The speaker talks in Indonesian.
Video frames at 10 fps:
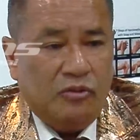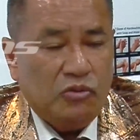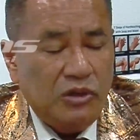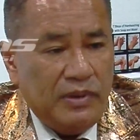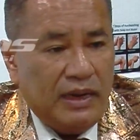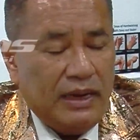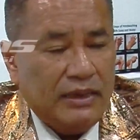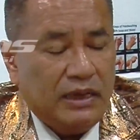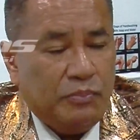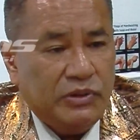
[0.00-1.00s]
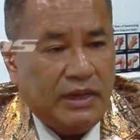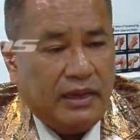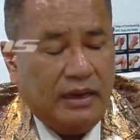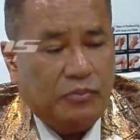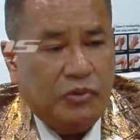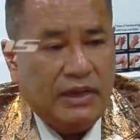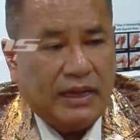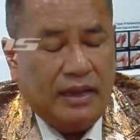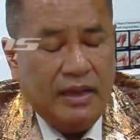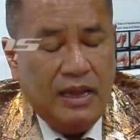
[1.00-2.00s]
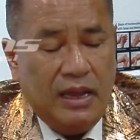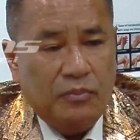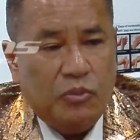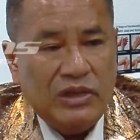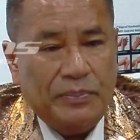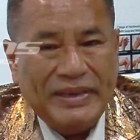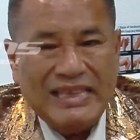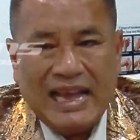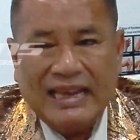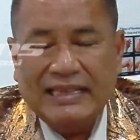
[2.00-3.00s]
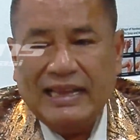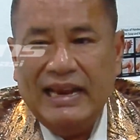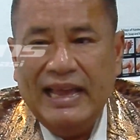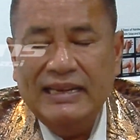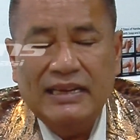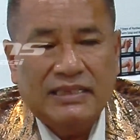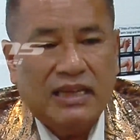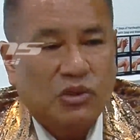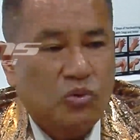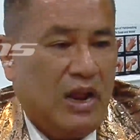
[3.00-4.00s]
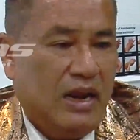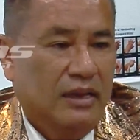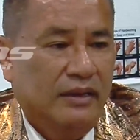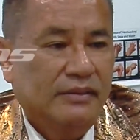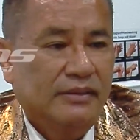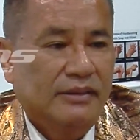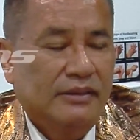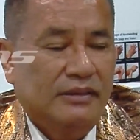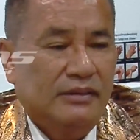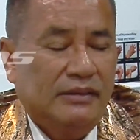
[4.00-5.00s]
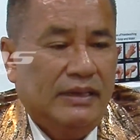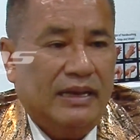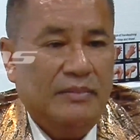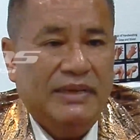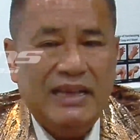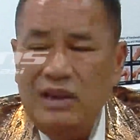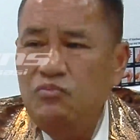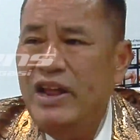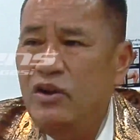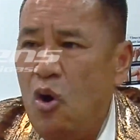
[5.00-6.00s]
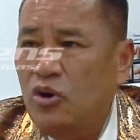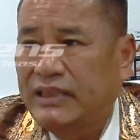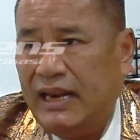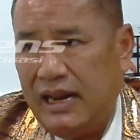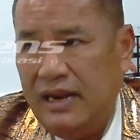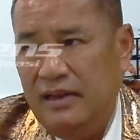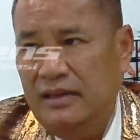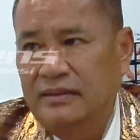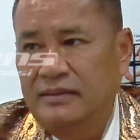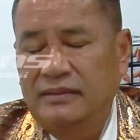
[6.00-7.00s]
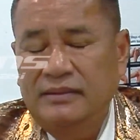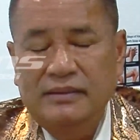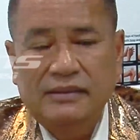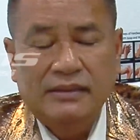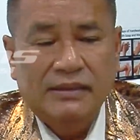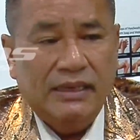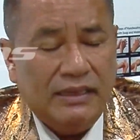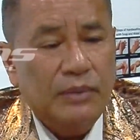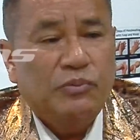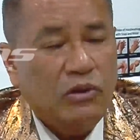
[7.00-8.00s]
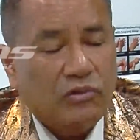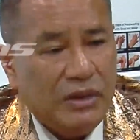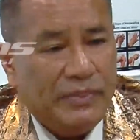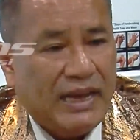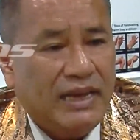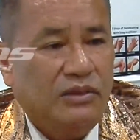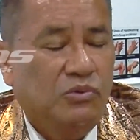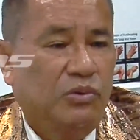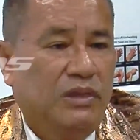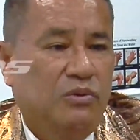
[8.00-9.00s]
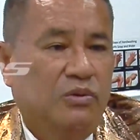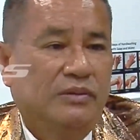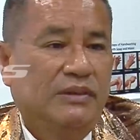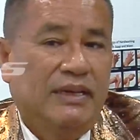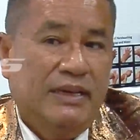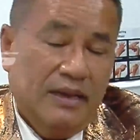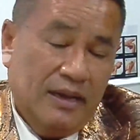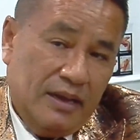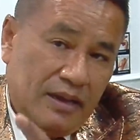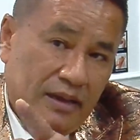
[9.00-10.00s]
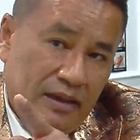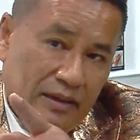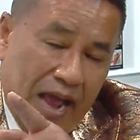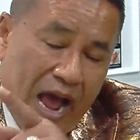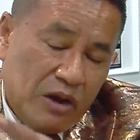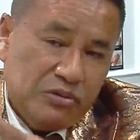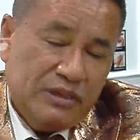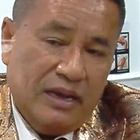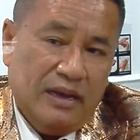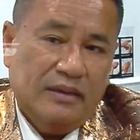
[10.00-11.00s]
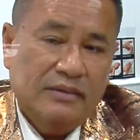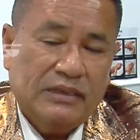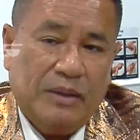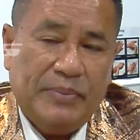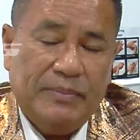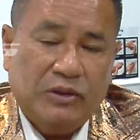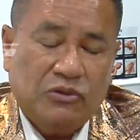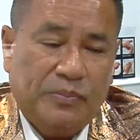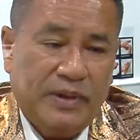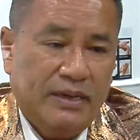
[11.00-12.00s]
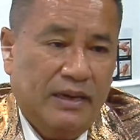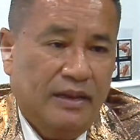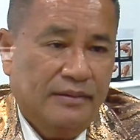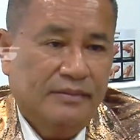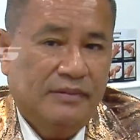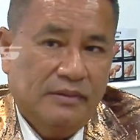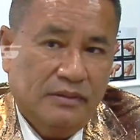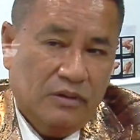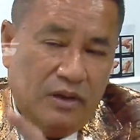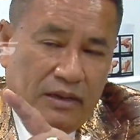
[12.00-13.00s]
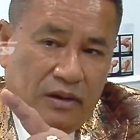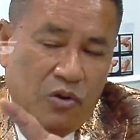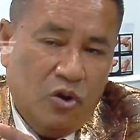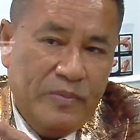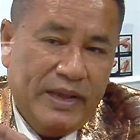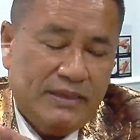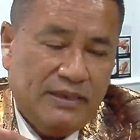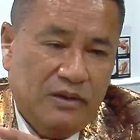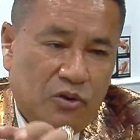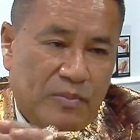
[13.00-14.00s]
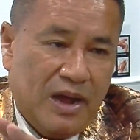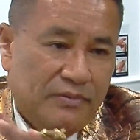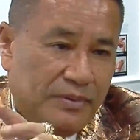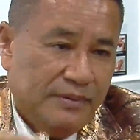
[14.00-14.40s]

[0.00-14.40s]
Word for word: Terus dibilang lagi saya punya punya punya penyakit kelainan seksual. Ya kan, dia kan bukan dokter. Dia tidak punya kualifikasi untuk itu. Jadi harus dia sampai masuk ke pengadilan. No mercy, no maaf.